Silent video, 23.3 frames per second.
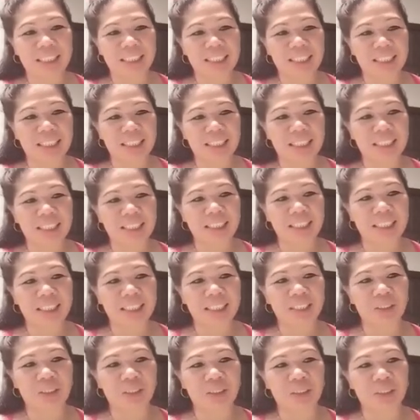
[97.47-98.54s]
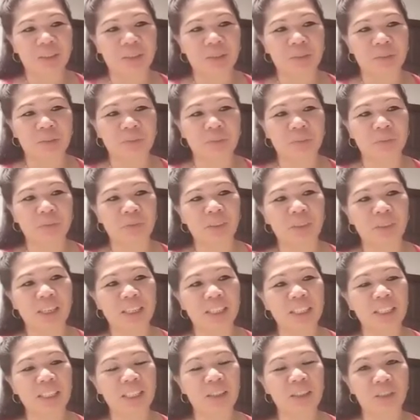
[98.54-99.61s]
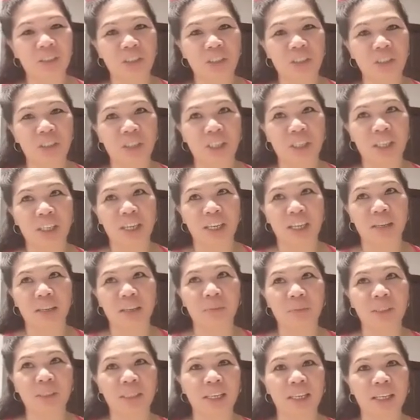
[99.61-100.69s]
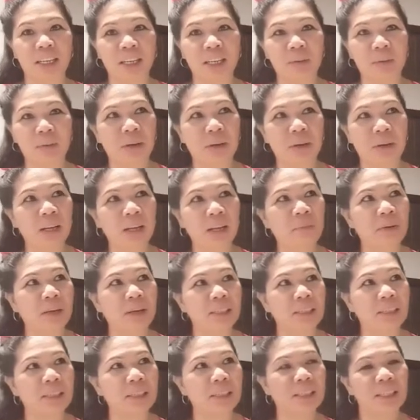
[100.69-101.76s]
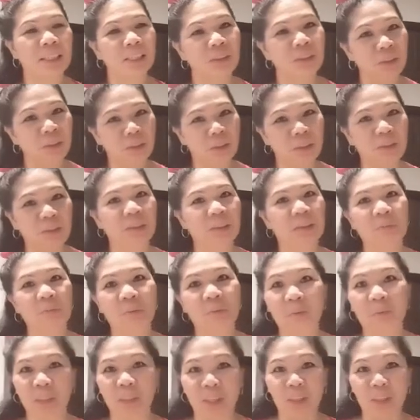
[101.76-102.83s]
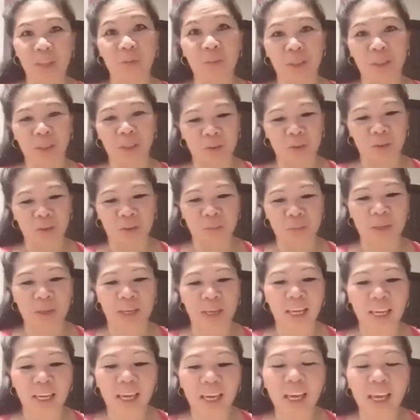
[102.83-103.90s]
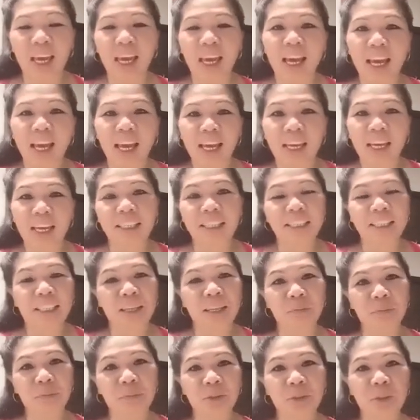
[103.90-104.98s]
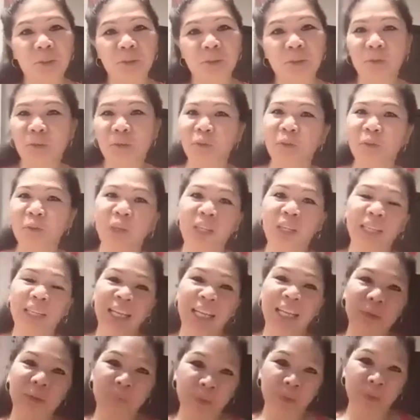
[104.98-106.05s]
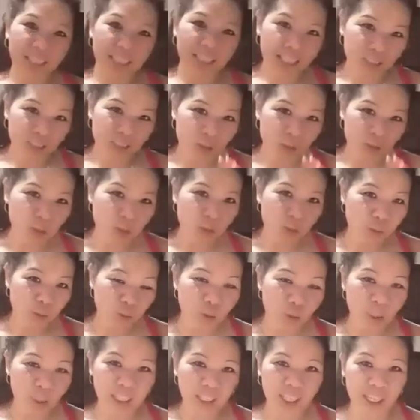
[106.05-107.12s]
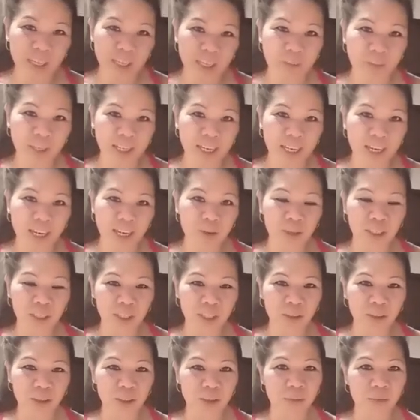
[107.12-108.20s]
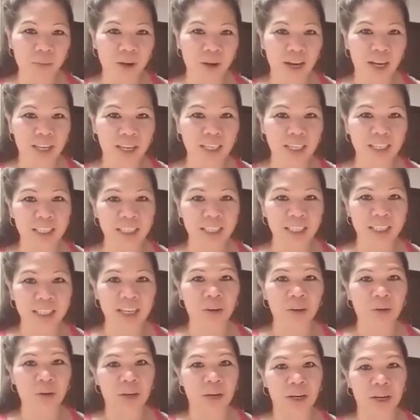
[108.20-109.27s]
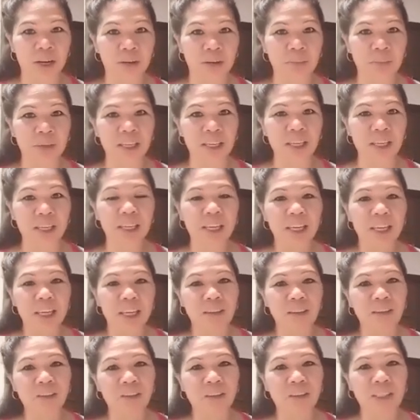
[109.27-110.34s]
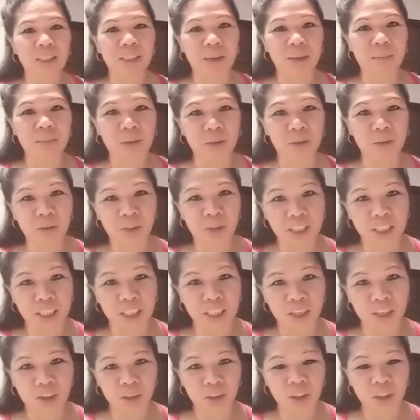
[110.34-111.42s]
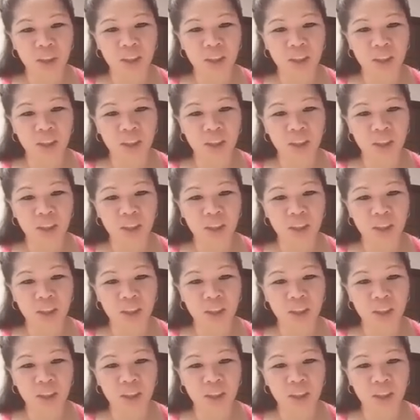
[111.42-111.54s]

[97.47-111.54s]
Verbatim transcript: kan, yung kasi dito sa Jordan, minsan lang kami makalabas. Ayun, nagbibideo-video kami. Tapos yung kulita namin, yung kulita namin dalawa dito sa bahay kasi dalawa lang kami, yung kasama ko na si Rod.